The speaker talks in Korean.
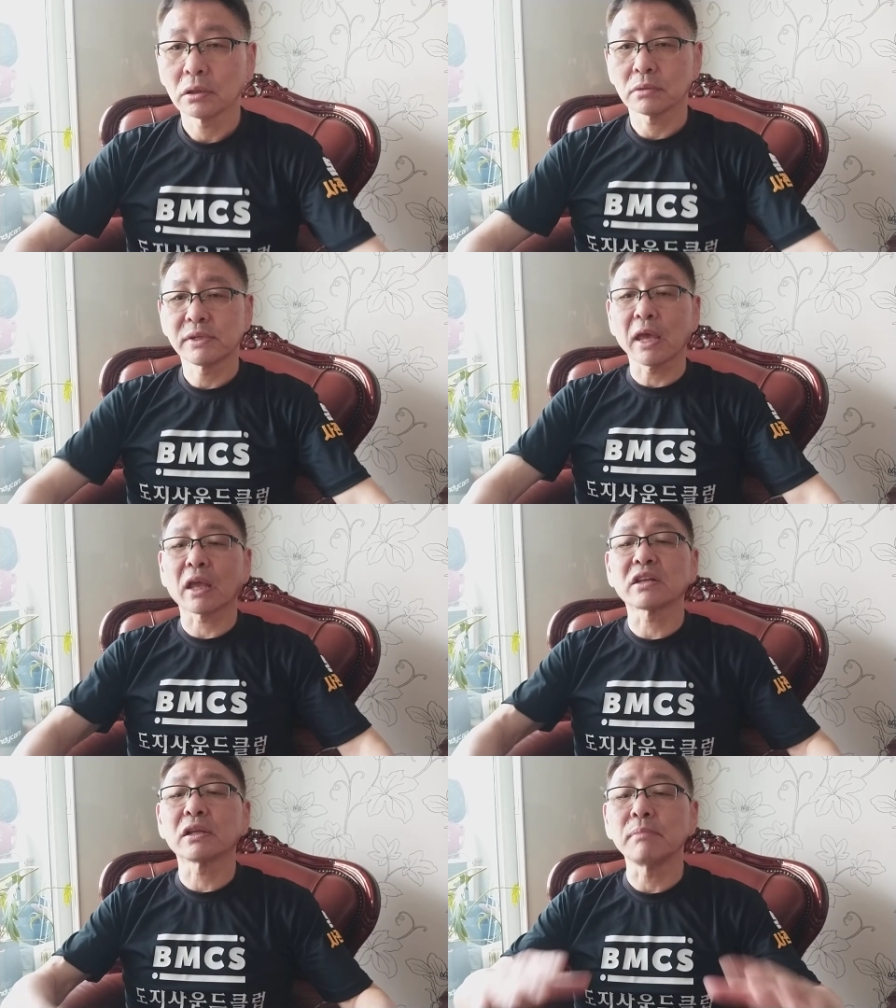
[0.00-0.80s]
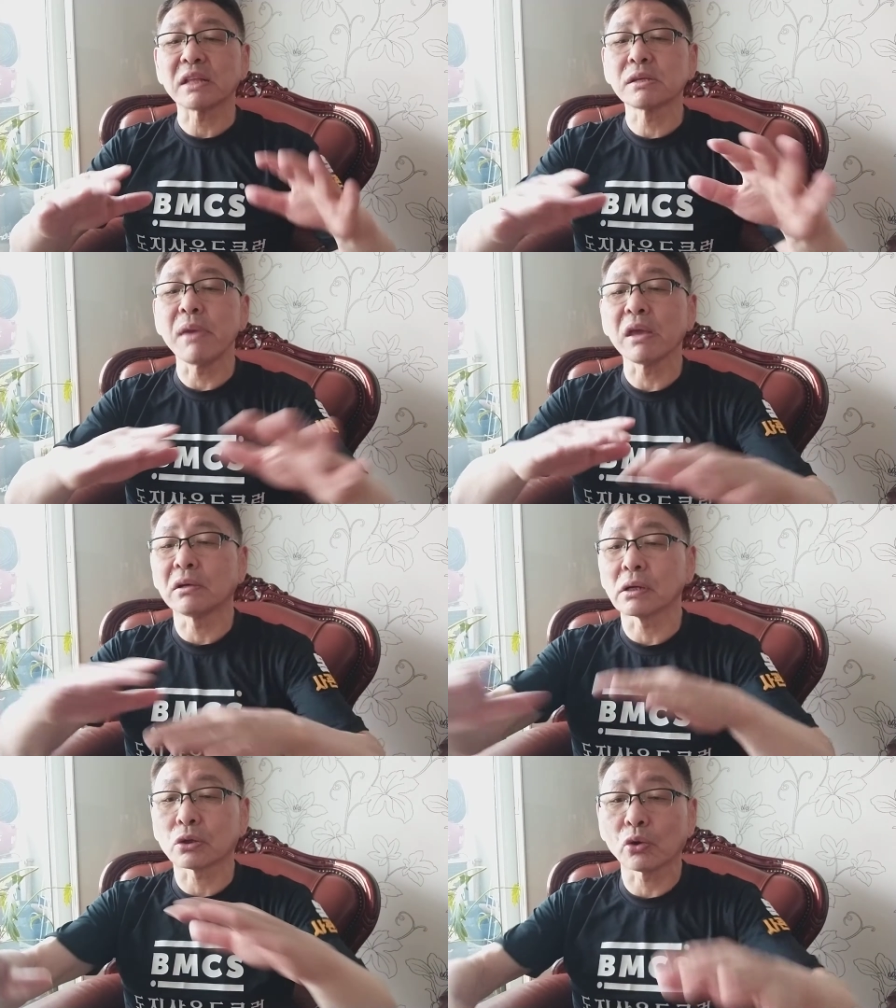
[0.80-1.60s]
세계적인
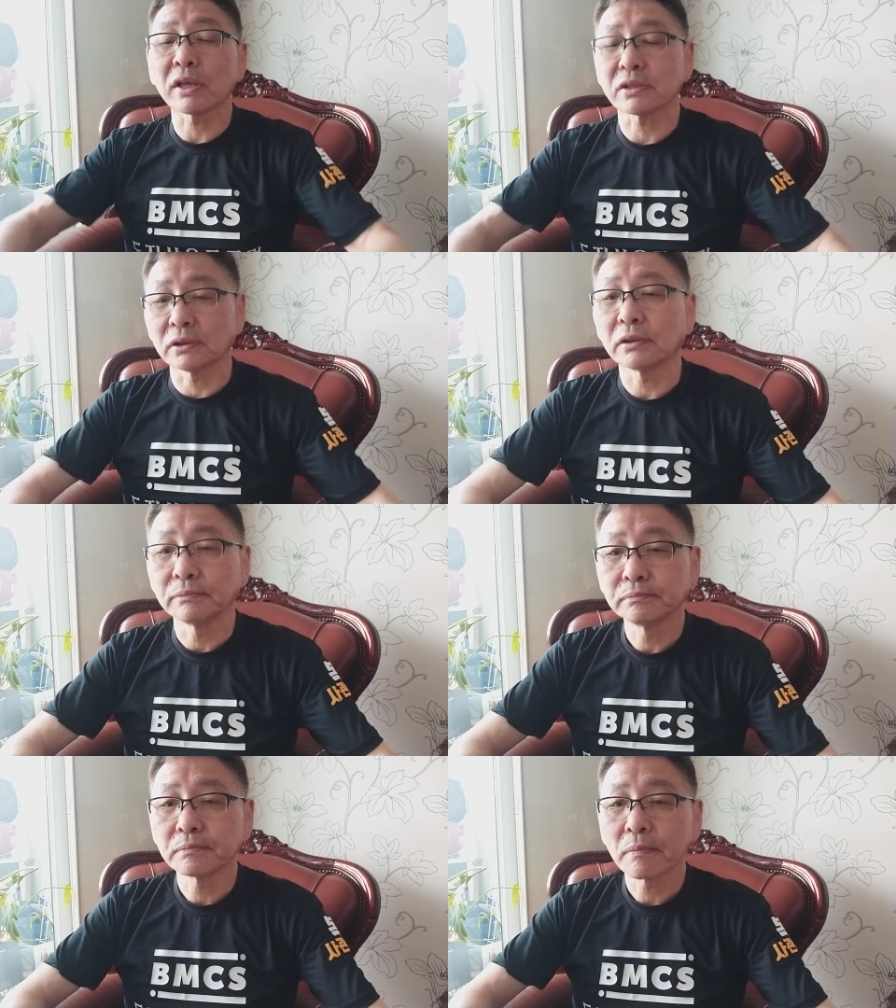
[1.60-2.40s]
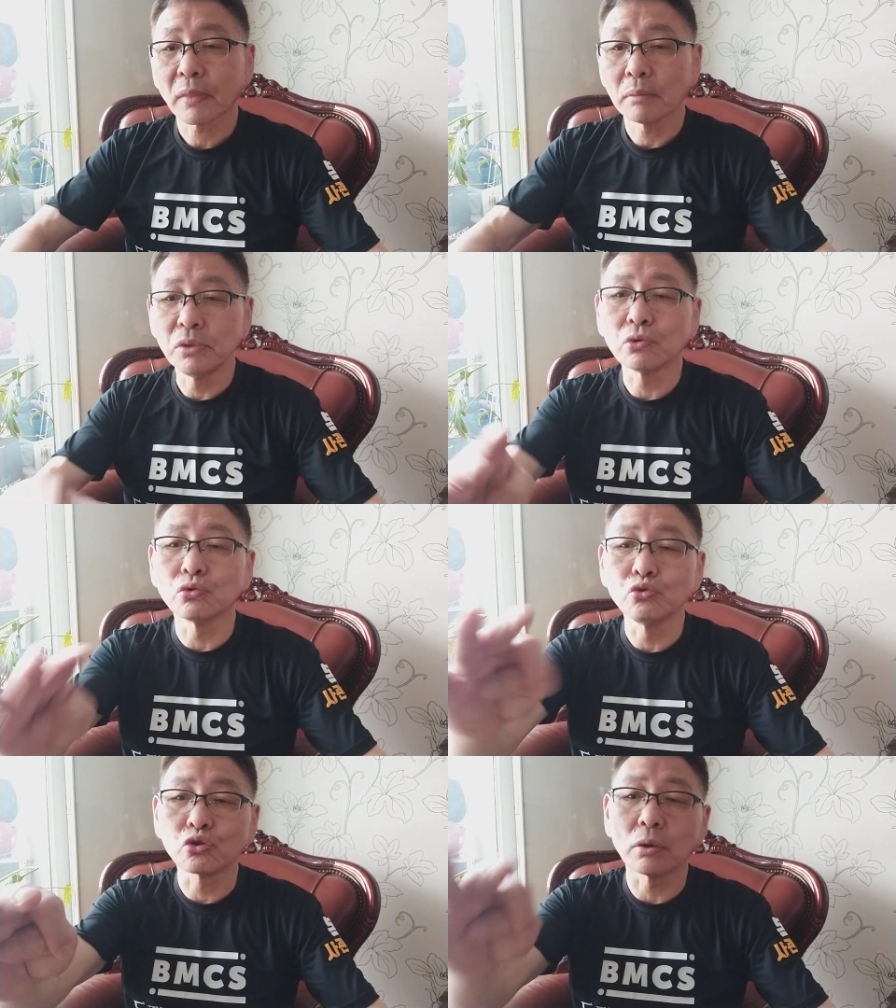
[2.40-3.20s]
매치메이커를 통해서 미국,
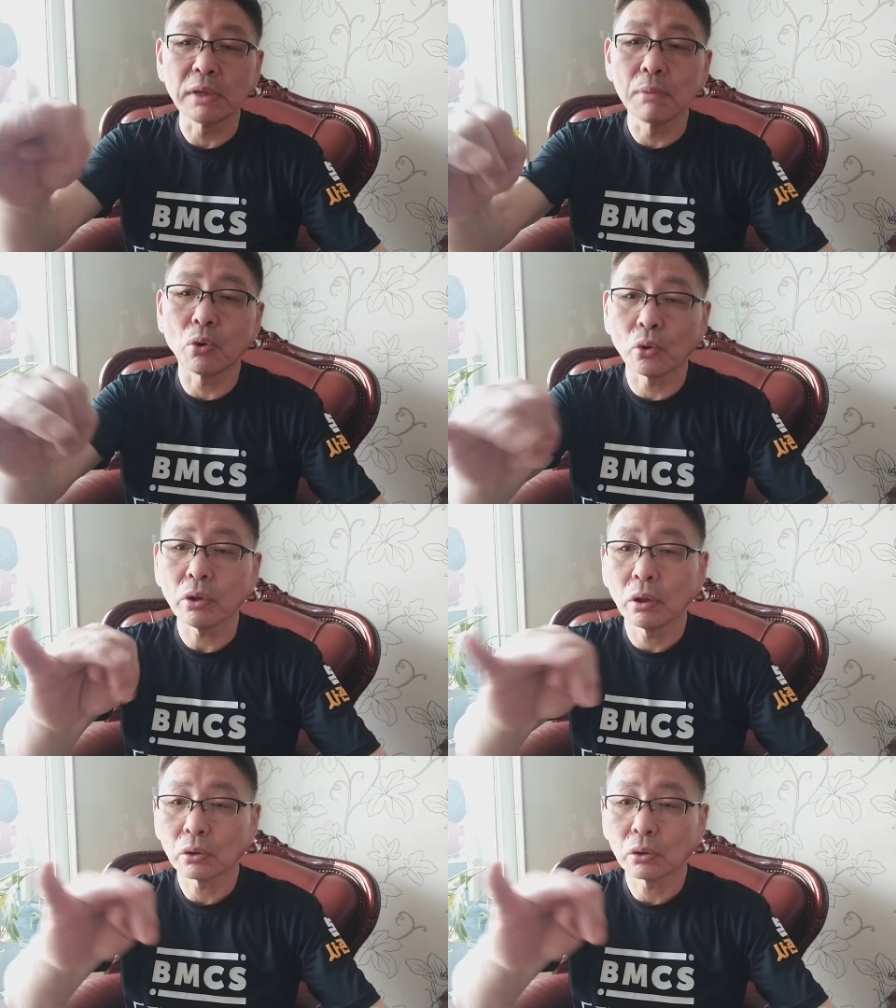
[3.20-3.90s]
유럽, 일본,